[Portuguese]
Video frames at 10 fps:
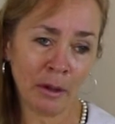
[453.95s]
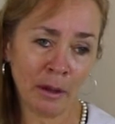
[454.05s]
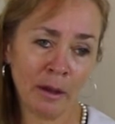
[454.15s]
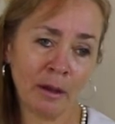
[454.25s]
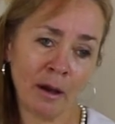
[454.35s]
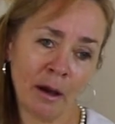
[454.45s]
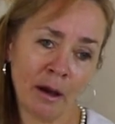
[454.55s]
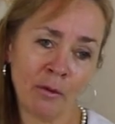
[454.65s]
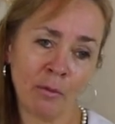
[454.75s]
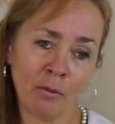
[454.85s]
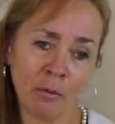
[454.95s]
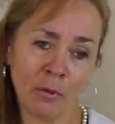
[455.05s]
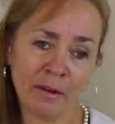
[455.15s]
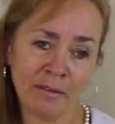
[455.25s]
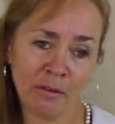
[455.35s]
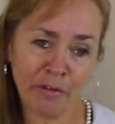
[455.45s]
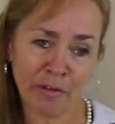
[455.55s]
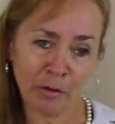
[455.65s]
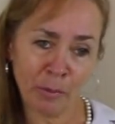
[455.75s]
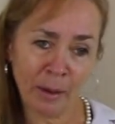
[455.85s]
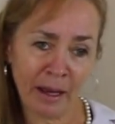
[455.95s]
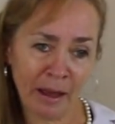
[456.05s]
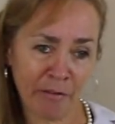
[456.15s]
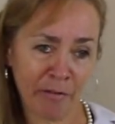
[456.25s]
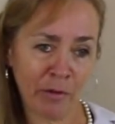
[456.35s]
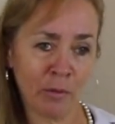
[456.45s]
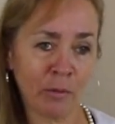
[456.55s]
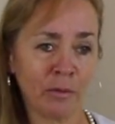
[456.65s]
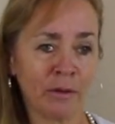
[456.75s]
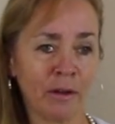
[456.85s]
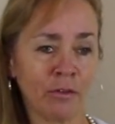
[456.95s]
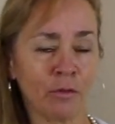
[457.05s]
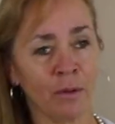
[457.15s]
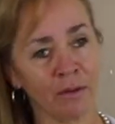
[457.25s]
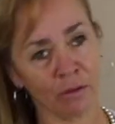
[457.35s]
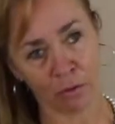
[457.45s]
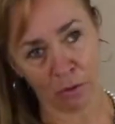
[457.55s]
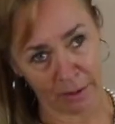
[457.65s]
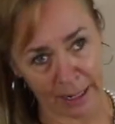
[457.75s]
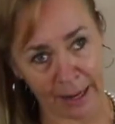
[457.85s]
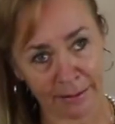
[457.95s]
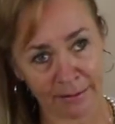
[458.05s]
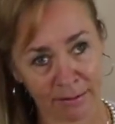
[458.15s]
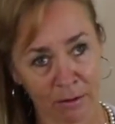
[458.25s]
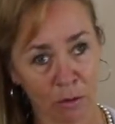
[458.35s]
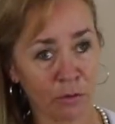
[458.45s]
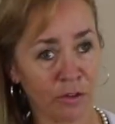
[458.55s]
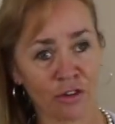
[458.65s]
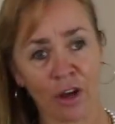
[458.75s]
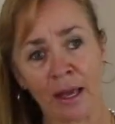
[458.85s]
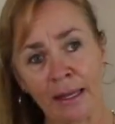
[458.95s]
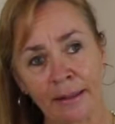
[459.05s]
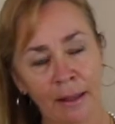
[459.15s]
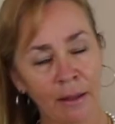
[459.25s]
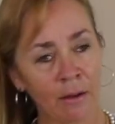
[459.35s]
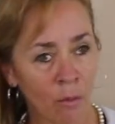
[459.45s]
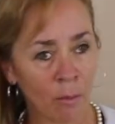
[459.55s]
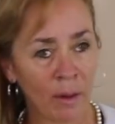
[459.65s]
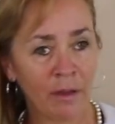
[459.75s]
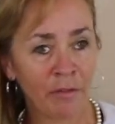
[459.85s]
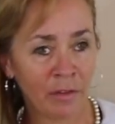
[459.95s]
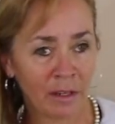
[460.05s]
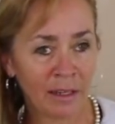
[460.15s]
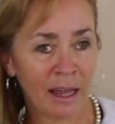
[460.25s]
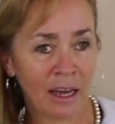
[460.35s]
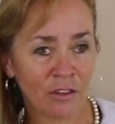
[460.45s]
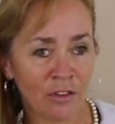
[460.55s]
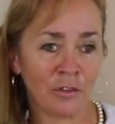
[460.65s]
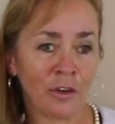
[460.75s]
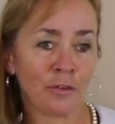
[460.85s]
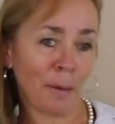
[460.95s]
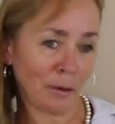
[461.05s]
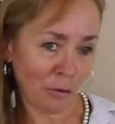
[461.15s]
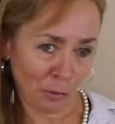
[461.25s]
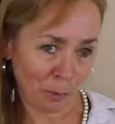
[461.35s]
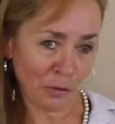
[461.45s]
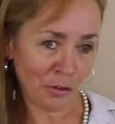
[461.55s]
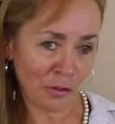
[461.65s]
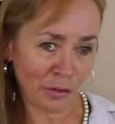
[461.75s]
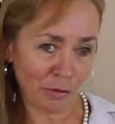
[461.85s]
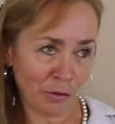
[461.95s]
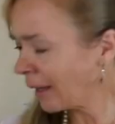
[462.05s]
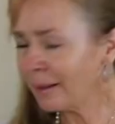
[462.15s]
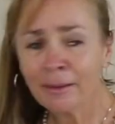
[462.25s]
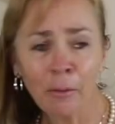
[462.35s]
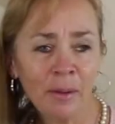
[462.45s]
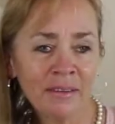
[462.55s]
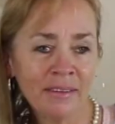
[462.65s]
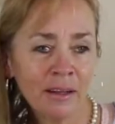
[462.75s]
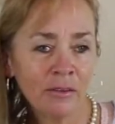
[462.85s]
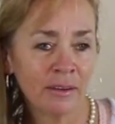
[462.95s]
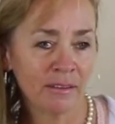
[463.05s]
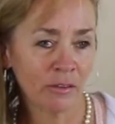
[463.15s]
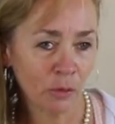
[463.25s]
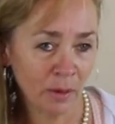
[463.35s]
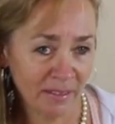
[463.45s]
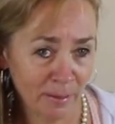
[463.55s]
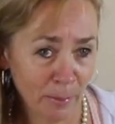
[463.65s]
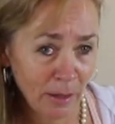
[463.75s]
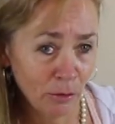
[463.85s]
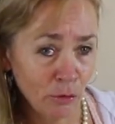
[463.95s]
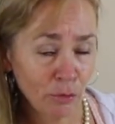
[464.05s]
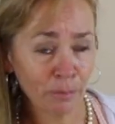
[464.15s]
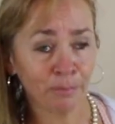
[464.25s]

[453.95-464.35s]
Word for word: e a, o conhecido efeito benéfico nas doenças coronárias. Ou seja, tem uma infinidade de aspectos positivos. Então, baseado nesses conhecimentos,